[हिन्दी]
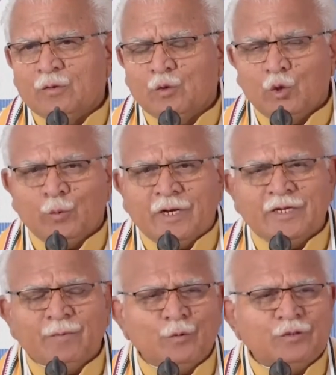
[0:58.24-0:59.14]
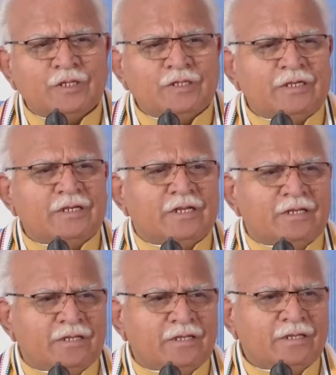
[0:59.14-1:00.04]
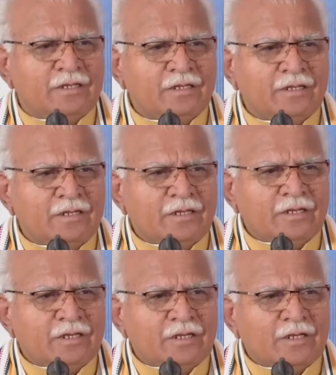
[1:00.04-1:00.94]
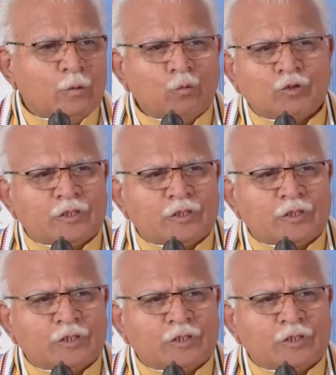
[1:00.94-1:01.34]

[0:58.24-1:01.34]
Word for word: दुर्भाग्यपूर्ण स्थिति ये रही कि उस